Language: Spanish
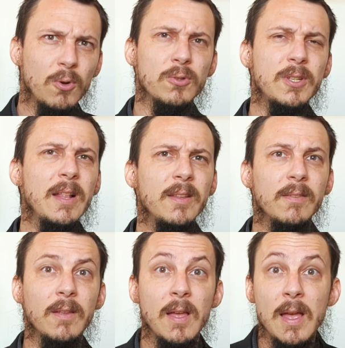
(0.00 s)

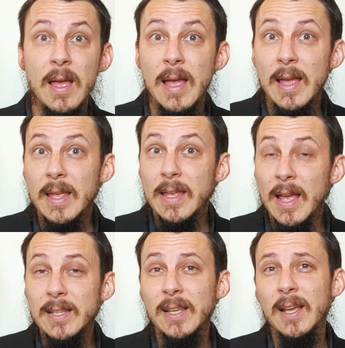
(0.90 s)
constantes.
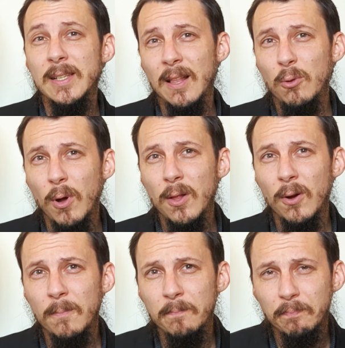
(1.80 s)
Y ese es el
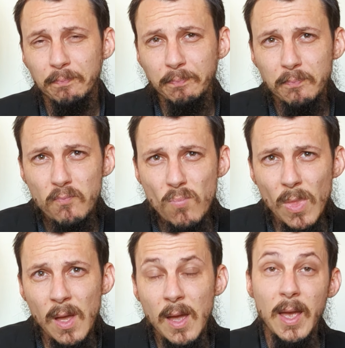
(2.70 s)
duelo
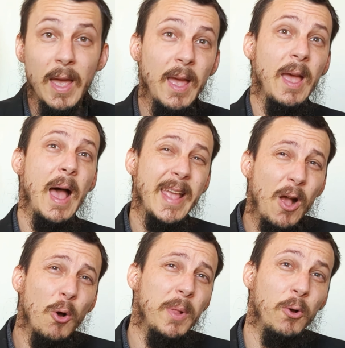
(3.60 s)
que a
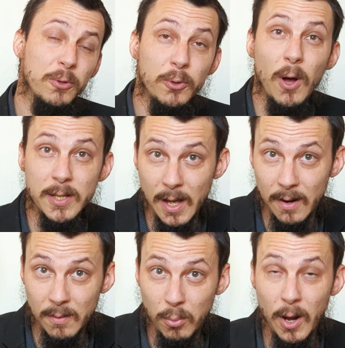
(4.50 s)
Jacob le costó
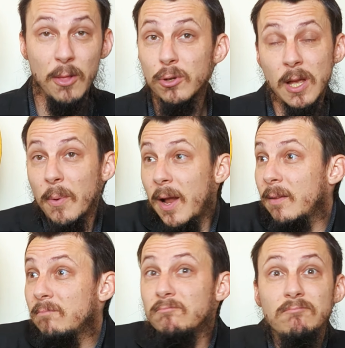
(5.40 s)
hacer, porque al no
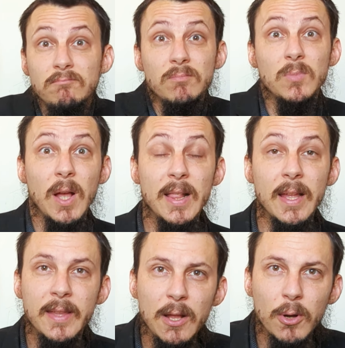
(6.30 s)
saber el
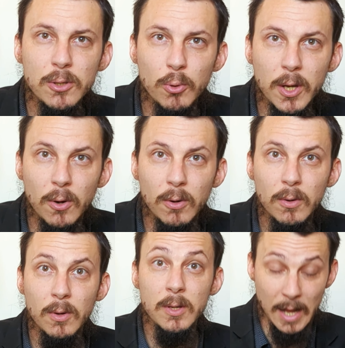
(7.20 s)
destino de su hijo.
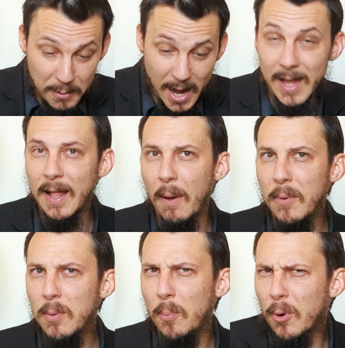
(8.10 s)
Sabía que estaba
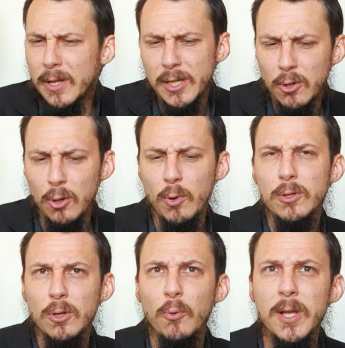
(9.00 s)
vivo porque si no el
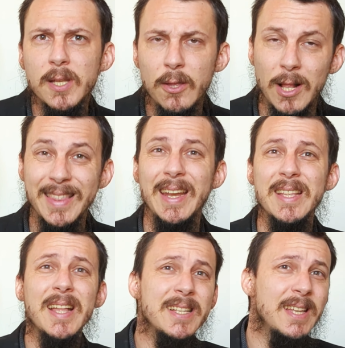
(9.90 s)
duelo se le hubiese ido, la
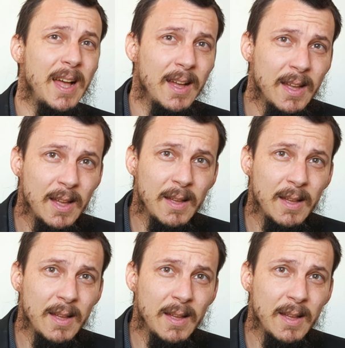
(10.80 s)
tristeza,